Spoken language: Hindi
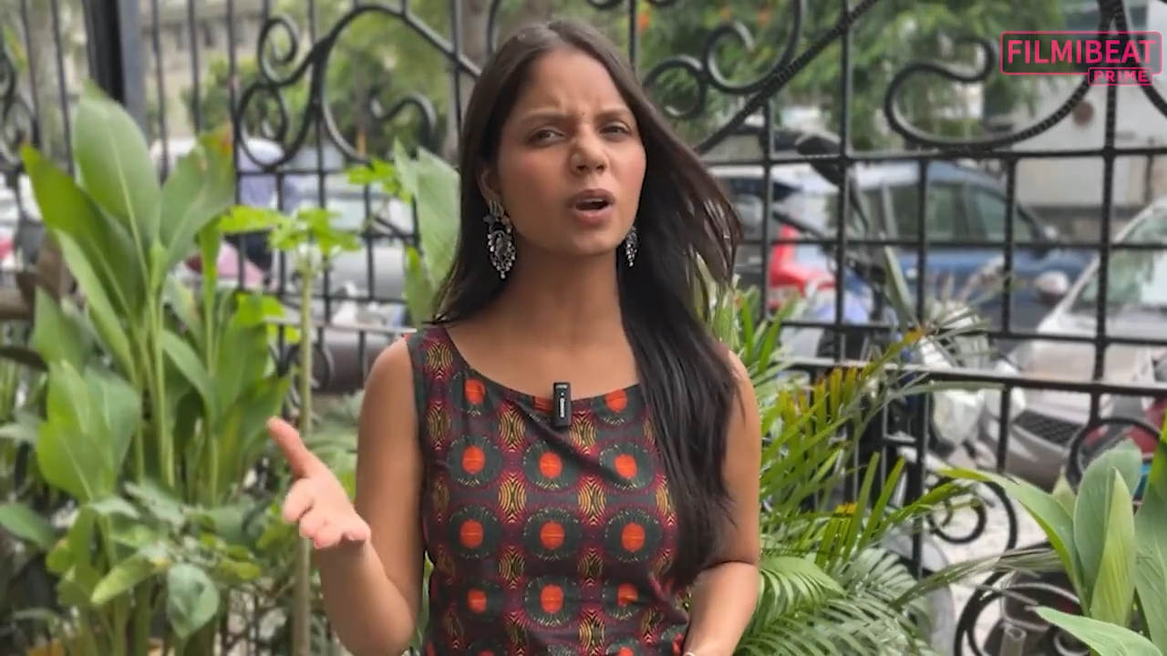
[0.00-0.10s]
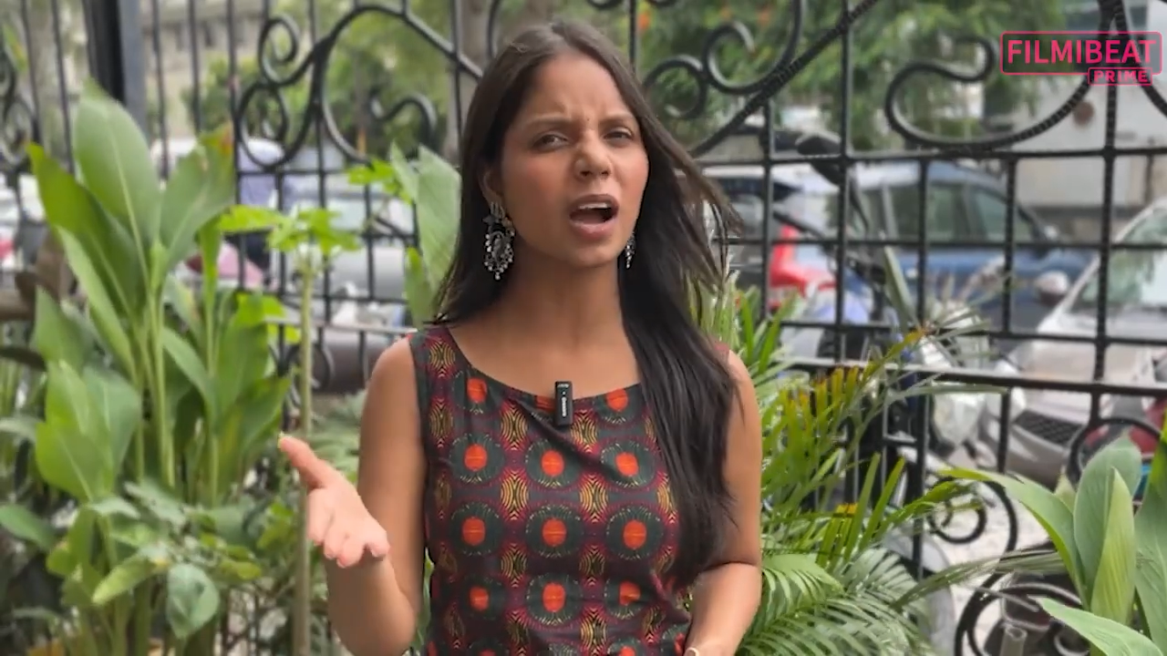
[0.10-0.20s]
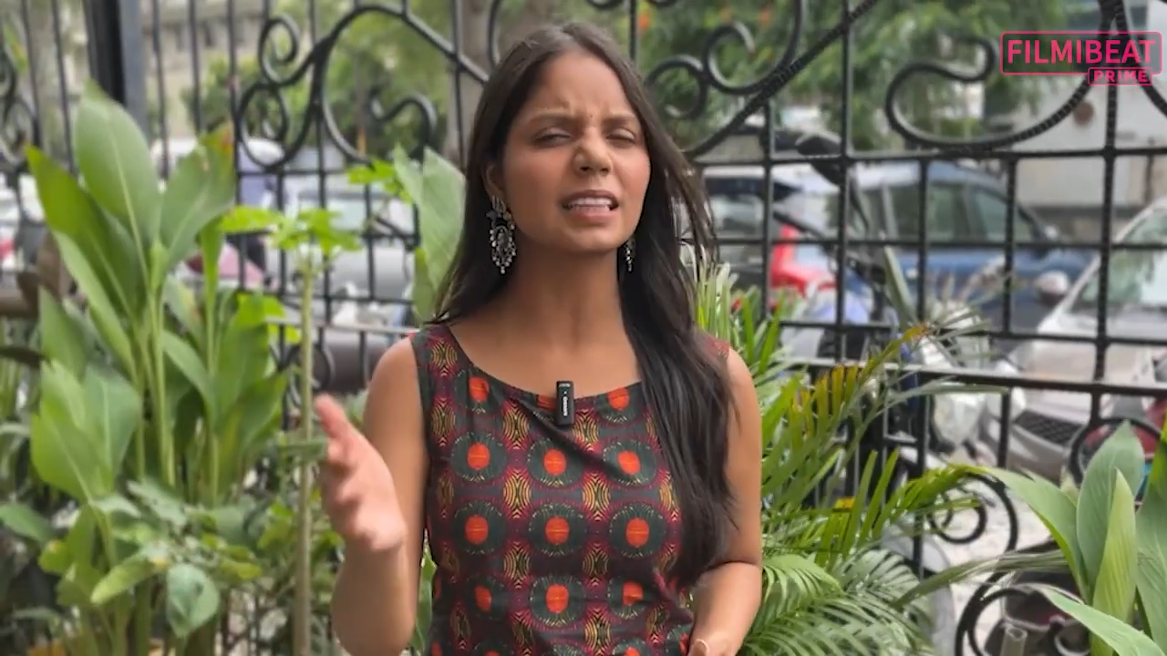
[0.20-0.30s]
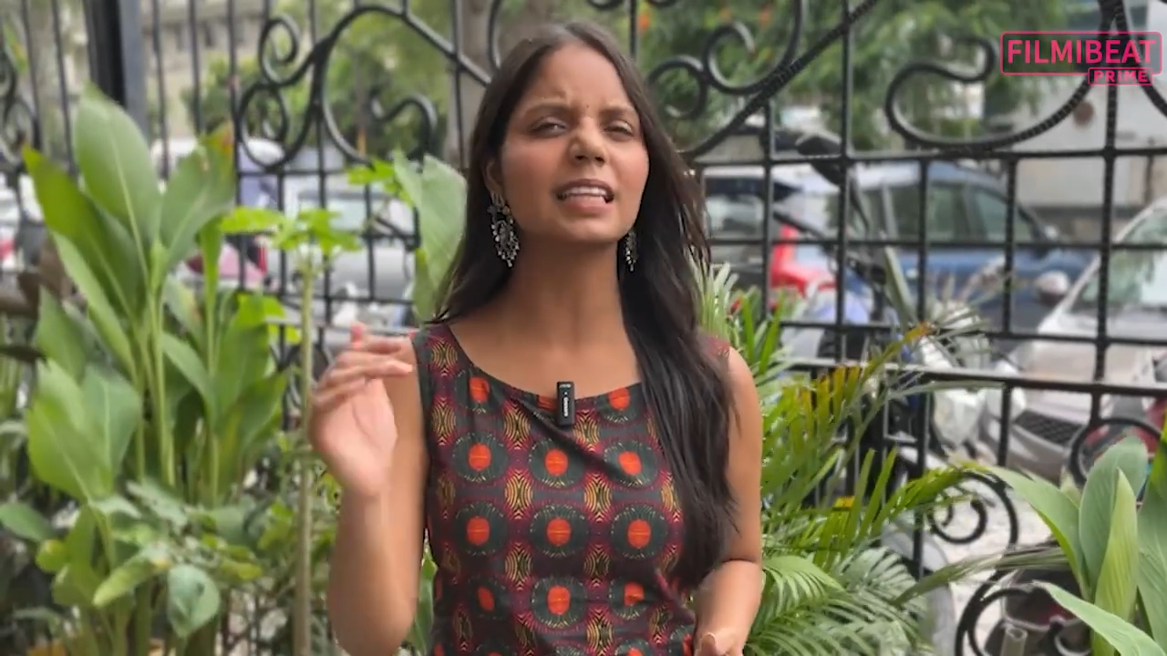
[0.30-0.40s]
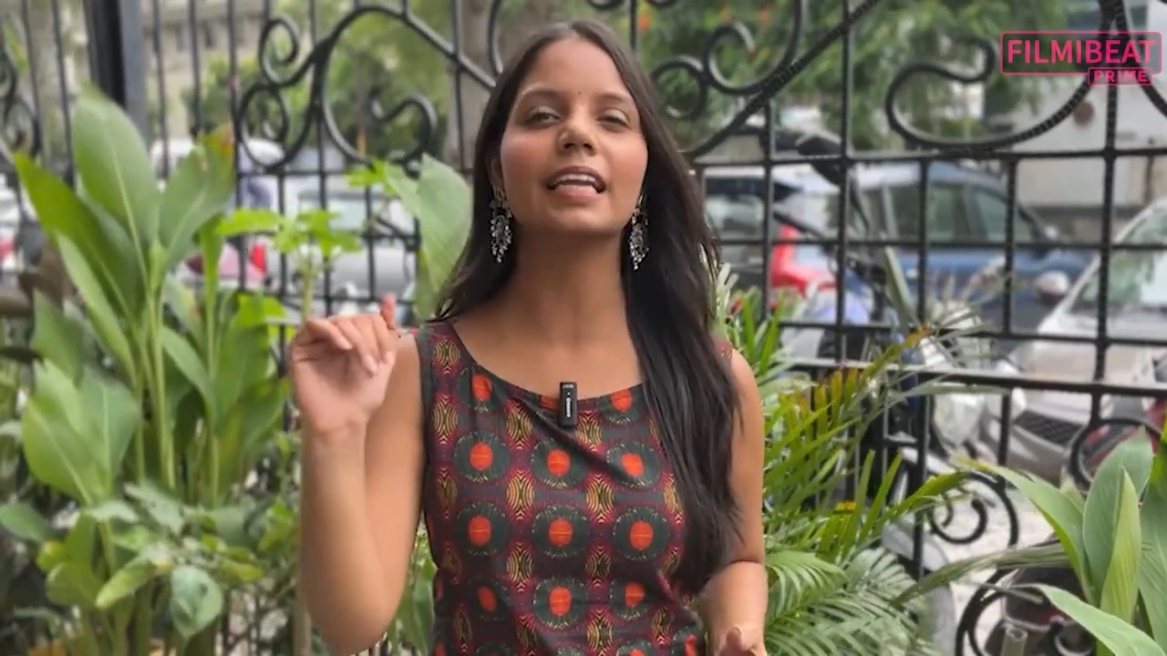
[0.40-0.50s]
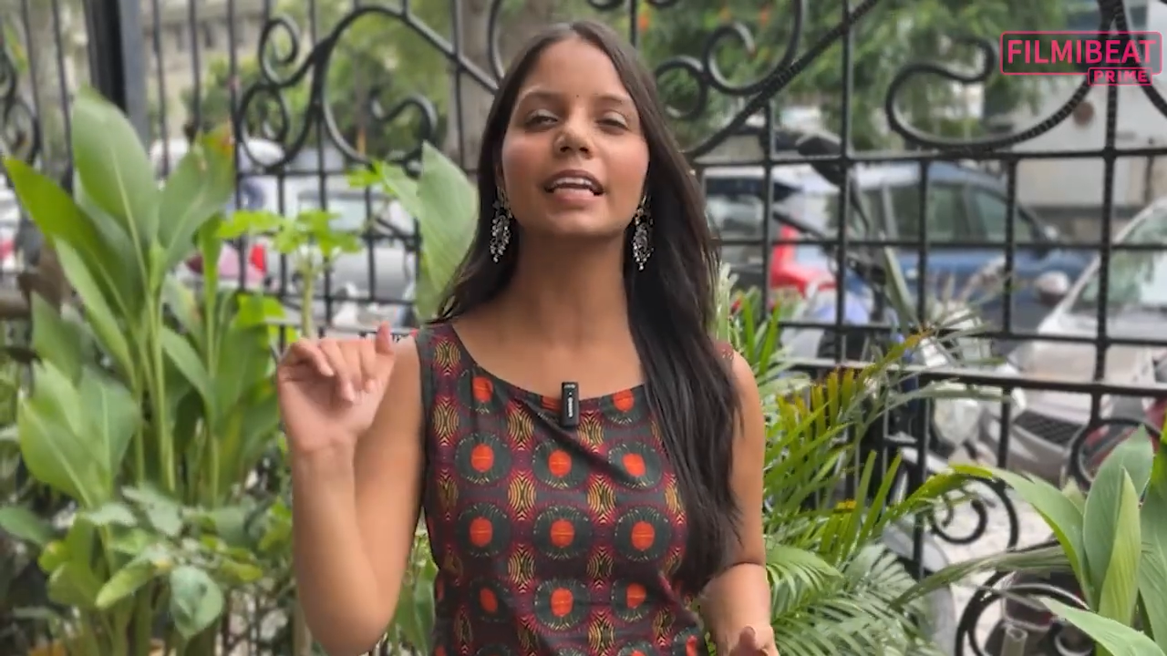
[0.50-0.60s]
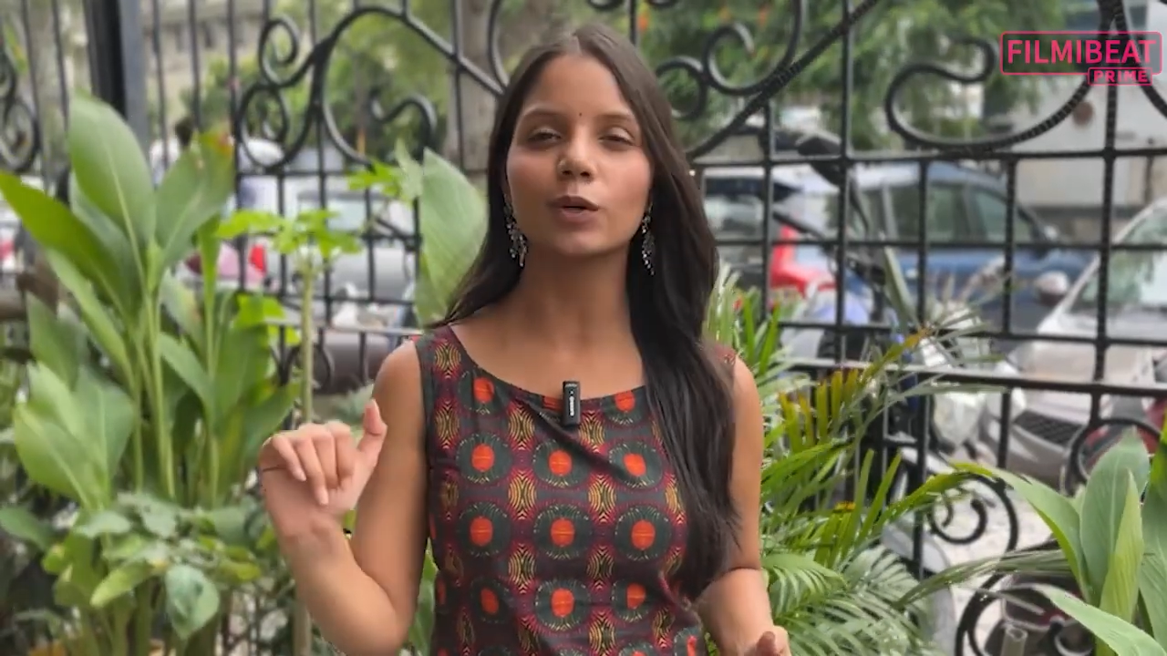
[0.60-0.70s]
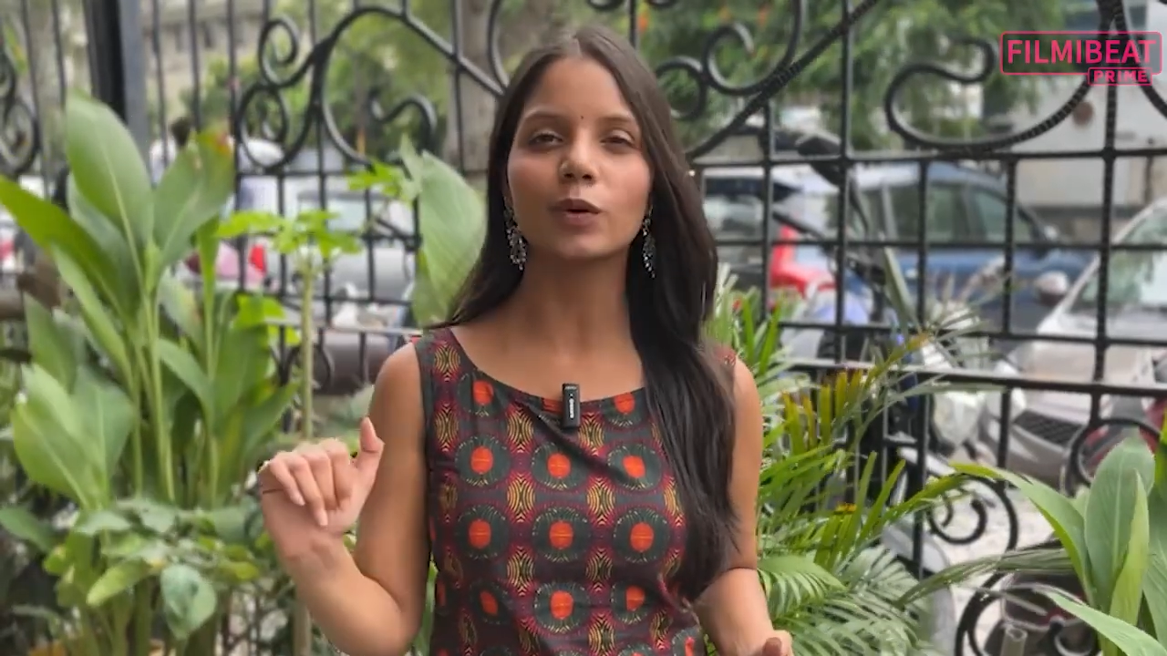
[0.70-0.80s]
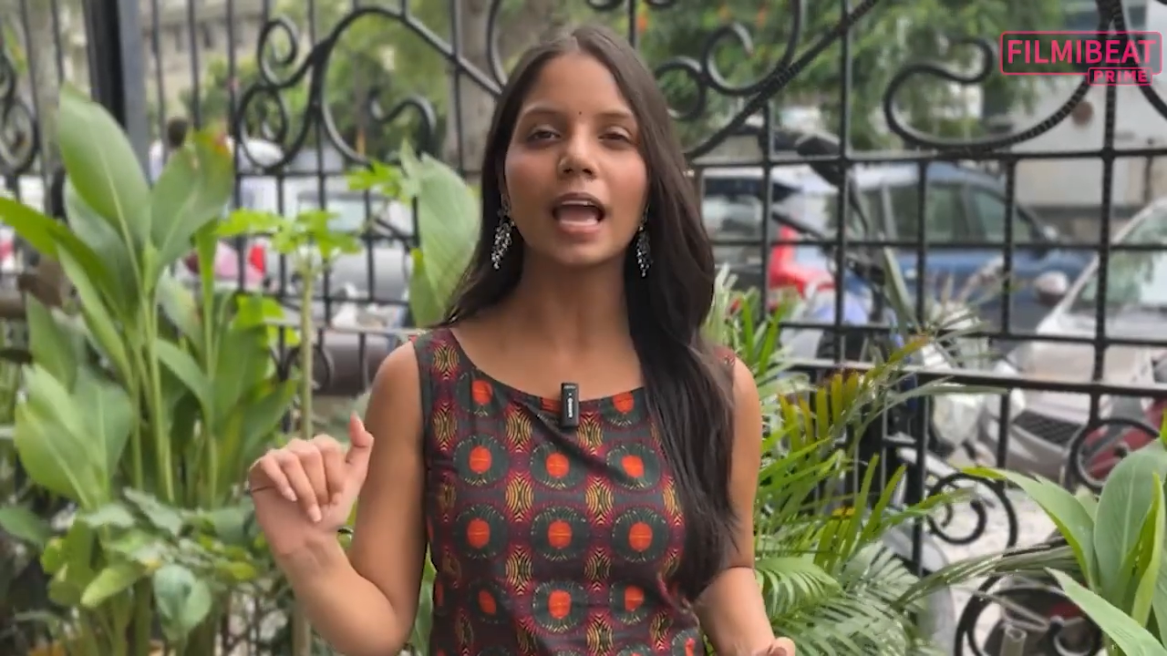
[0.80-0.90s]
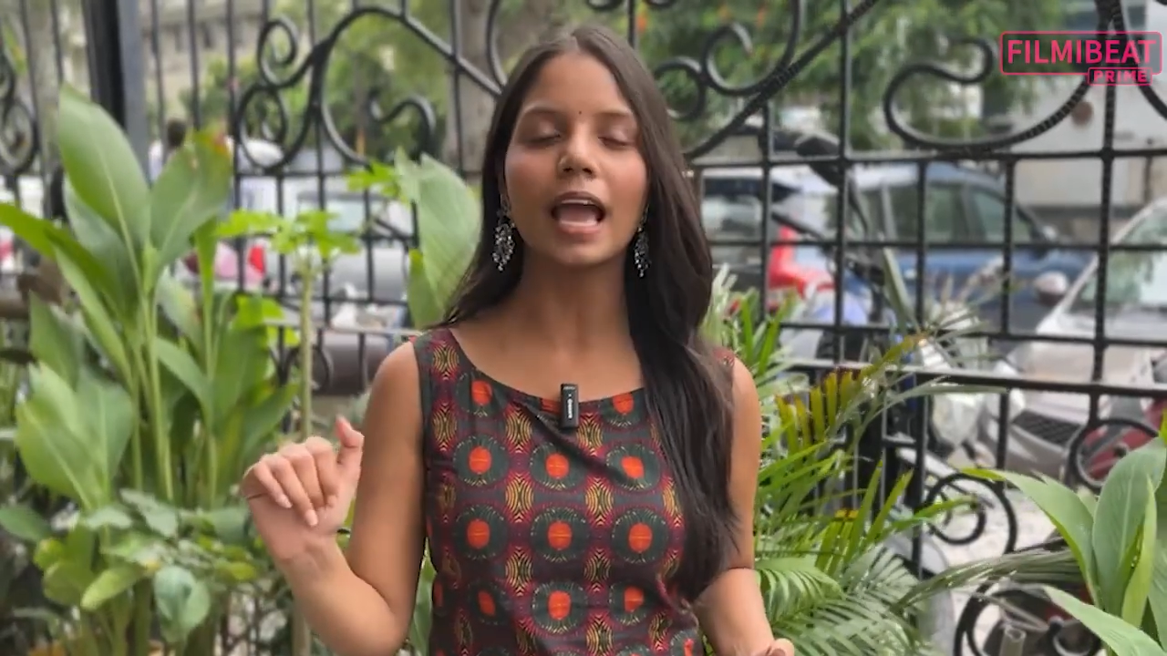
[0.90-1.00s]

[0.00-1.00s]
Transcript: खाता ही लेट खुला